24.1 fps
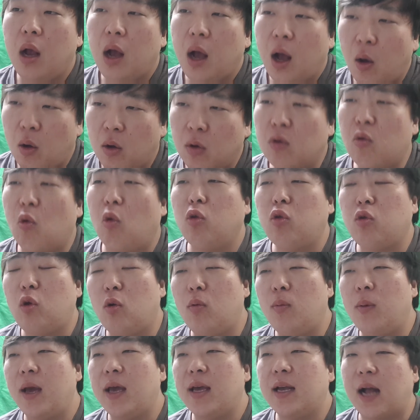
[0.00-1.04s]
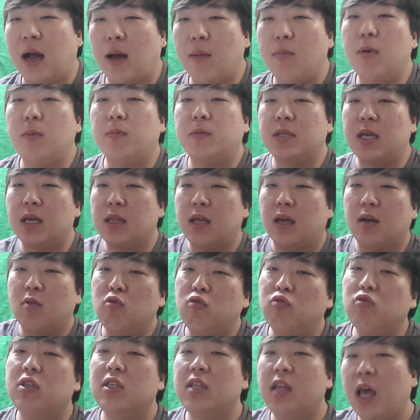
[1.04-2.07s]
아, 오토바이 가볍잖아.
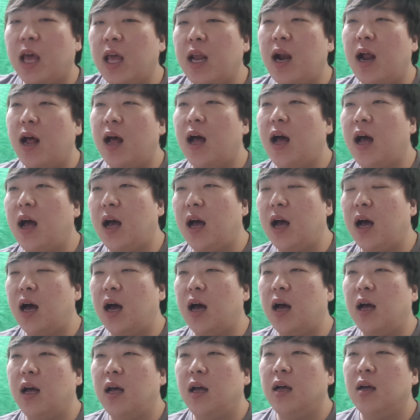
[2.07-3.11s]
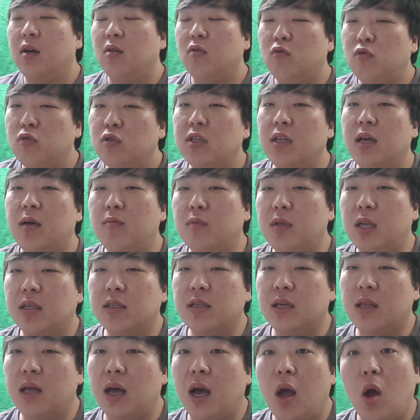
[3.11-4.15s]
후진해라. 후진하면
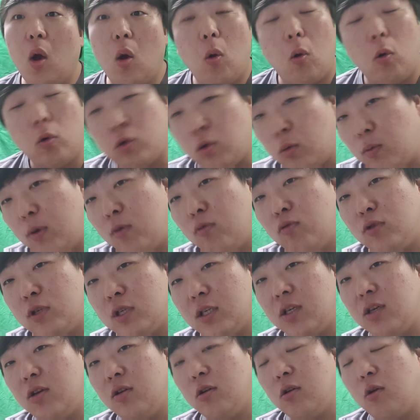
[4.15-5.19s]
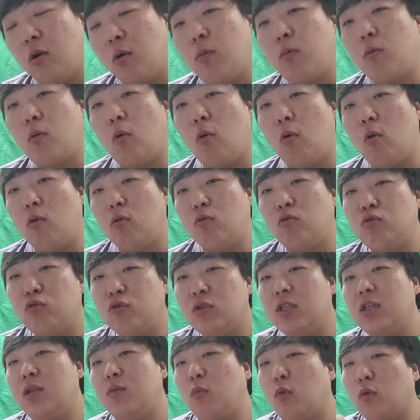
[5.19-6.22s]
되잖아. 오토바이 후진기어 없고
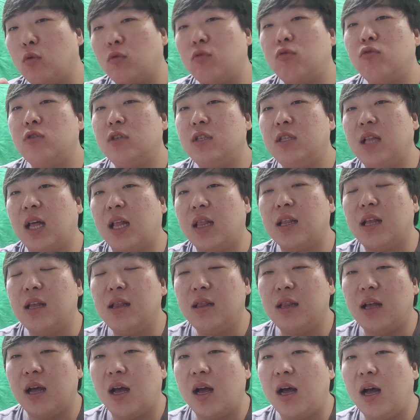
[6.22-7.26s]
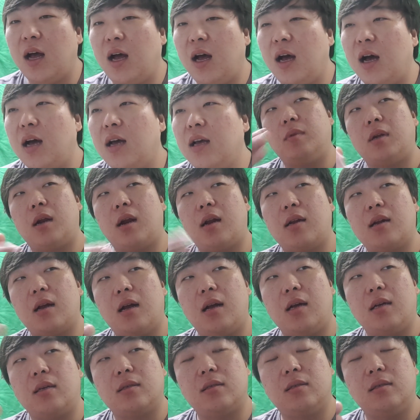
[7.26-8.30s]
후진이 안 된다.
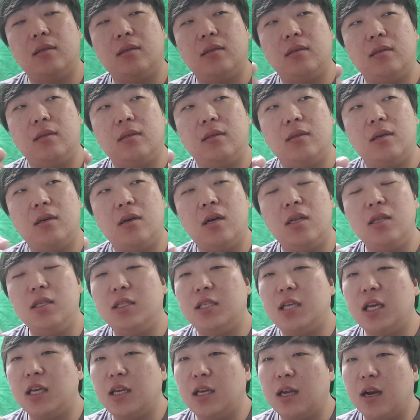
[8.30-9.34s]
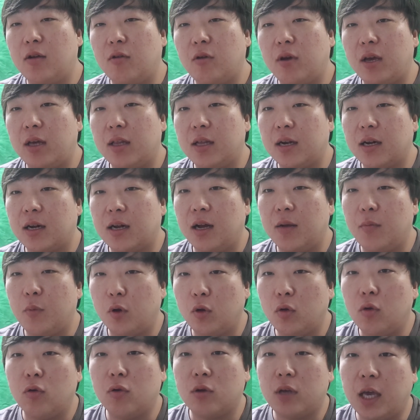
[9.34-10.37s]
뭐랄까 그 언쟁이라고 해야 될까,
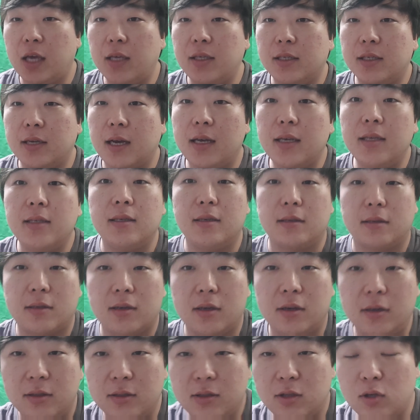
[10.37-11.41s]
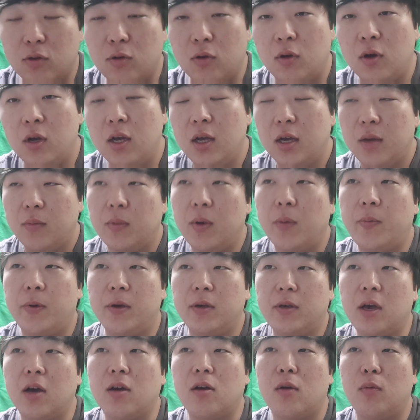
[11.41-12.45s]
뭐 이런 케이스가 있었어요. 저도 몇
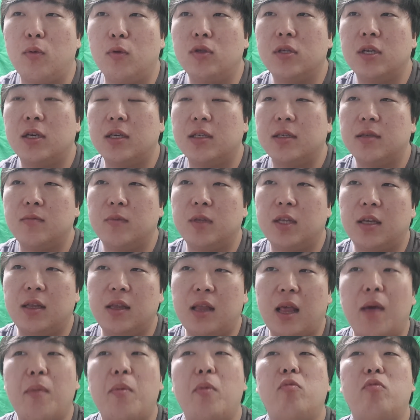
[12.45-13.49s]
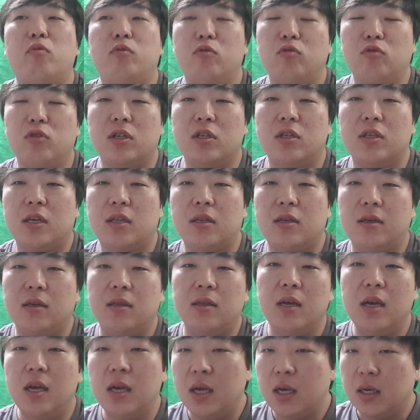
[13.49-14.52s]
번 겪어본 적이 있습니다. 근데 대부분
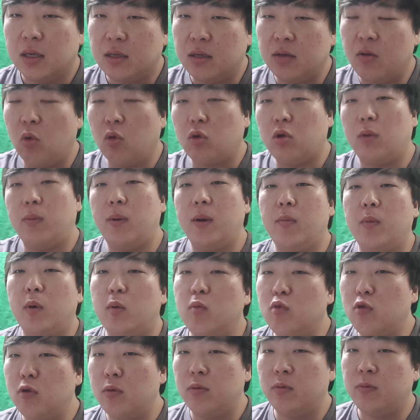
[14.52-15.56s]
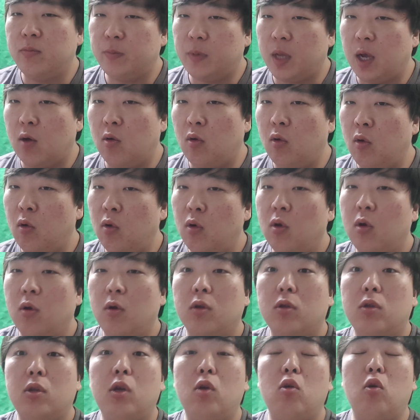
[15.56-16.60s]
운전자들은 그 오토바이 뭐 무겁다고
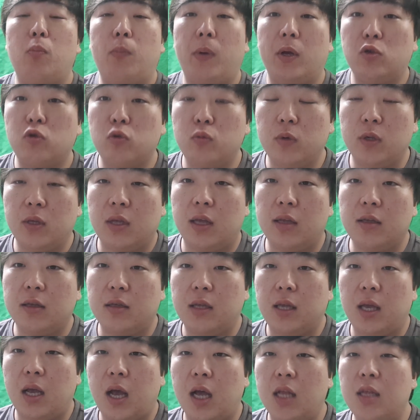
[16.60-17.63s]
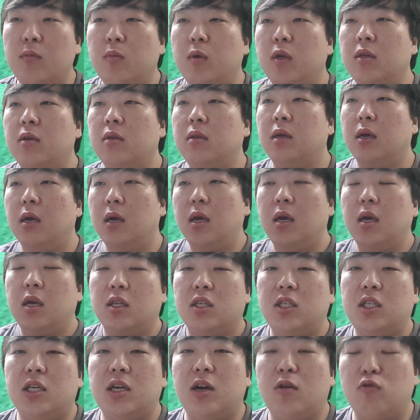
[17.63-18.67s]
뒤로 빼주면 되는데, 아니면은
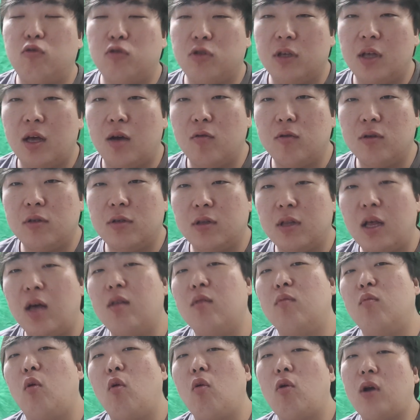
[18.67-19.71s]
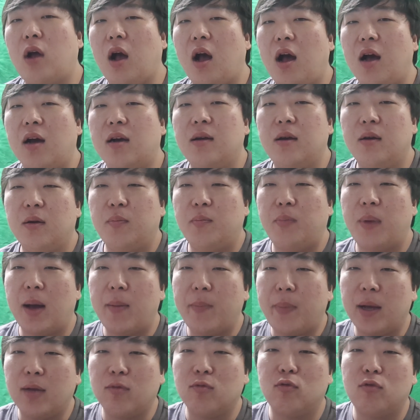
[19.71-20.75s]
지가 후진하고 있어, 나는 못 가, 그냥
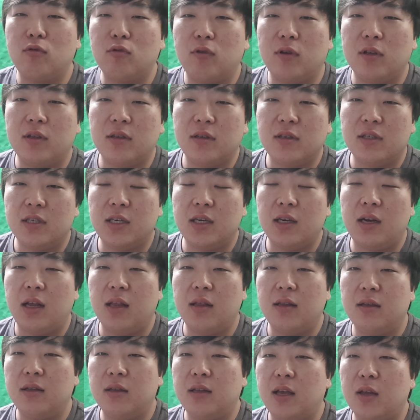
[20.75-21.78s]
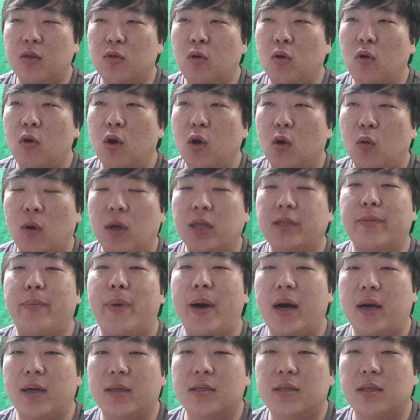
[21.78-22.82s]
빵빵 누르고 있든지 이랬는데도 와서
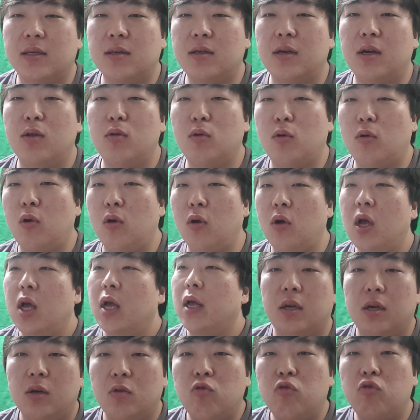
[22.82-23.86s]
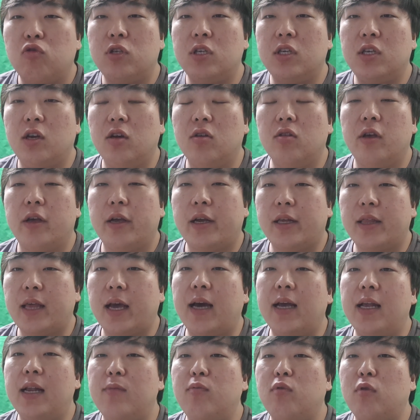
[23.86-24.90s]
박았어. 그래놓고 후진기어 넣으니까
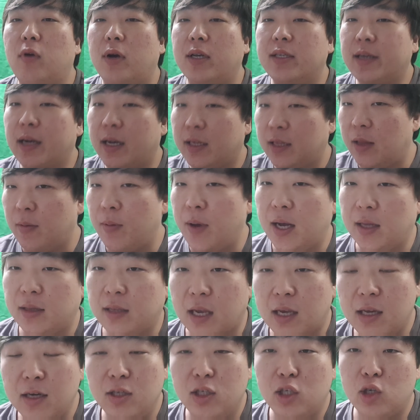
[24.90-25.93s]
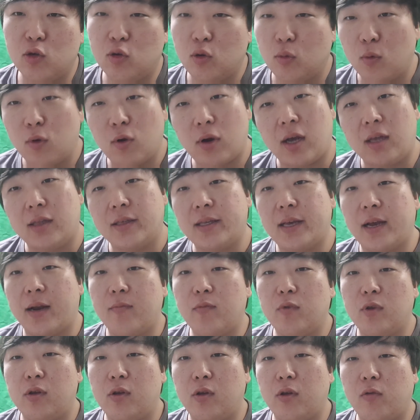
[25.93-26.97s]
내가 일부러 와서 갖다 박았다, 이런 식으로 몰아가는
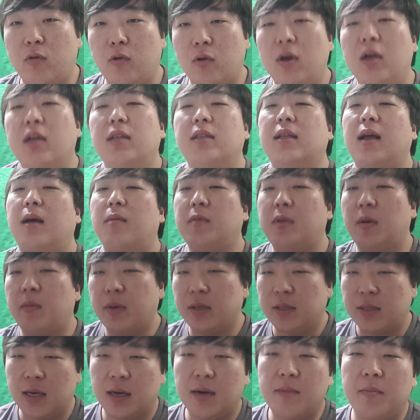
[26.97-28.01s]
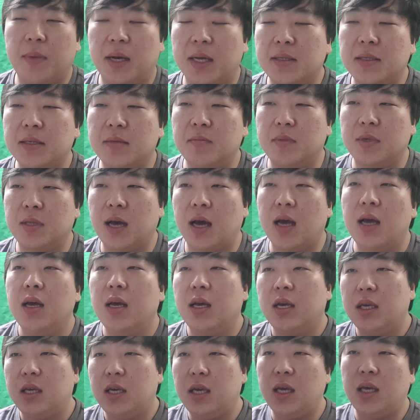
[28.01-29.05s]
사람들도 있고 답답한 사람 많습니다.
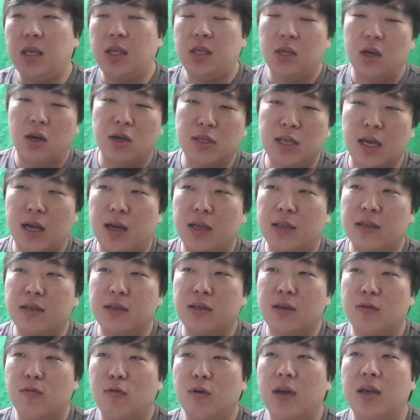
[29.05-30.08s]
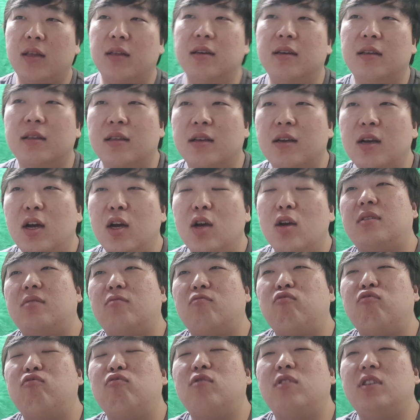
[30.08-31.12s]
이 영상 같은 경우에는
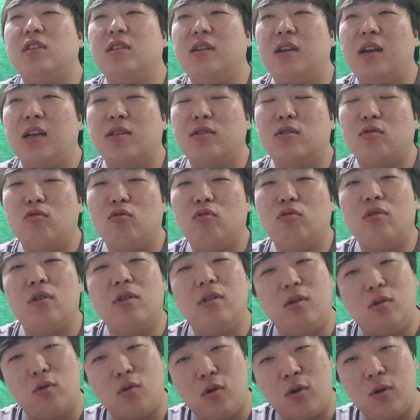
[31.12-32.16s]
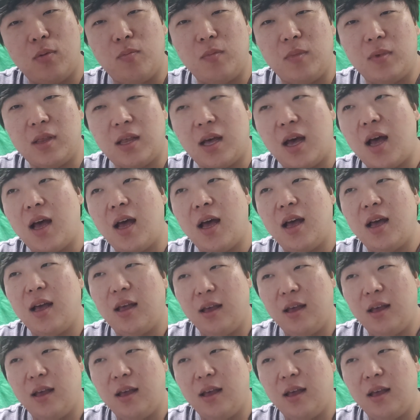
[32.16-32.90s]
후진을 해서 유턴을 돌립니다.